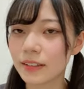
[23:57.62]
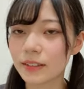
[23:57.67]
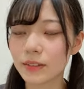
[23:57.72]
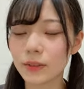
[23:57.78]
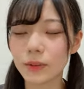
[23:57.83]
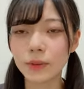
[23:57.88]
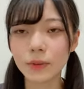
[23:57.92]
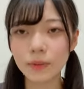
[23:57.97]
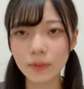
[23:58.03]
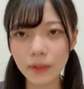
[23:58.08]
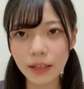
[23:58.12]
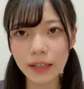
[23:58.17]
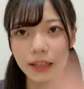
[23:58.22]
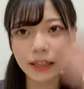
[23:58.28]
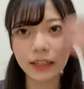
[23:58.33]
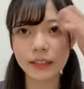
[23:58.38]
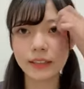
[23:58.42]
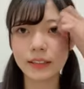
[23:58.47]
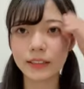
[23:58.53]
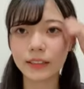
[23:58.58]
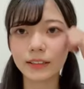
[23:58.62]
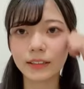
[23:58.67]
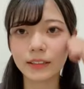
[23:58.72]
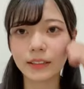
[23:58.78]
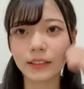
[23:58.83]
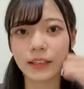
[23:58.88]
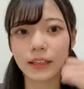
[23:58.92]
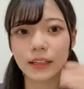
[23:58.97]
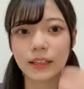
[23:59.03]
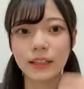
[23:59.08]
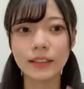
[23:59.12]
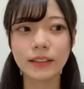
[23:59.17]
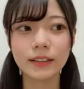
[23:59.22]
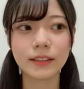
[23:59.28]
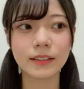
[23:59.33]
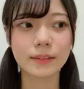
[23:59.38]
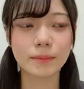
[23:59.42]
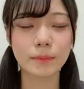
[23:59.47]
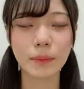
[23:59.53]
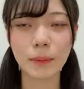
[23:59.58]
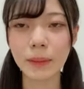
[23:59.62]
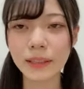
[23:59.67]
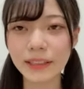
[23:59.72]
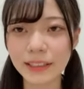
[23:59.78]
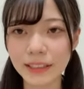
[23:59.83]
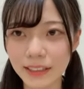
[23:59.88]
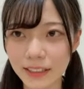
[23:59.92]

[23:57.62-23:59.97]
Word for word: そこはなんかまばた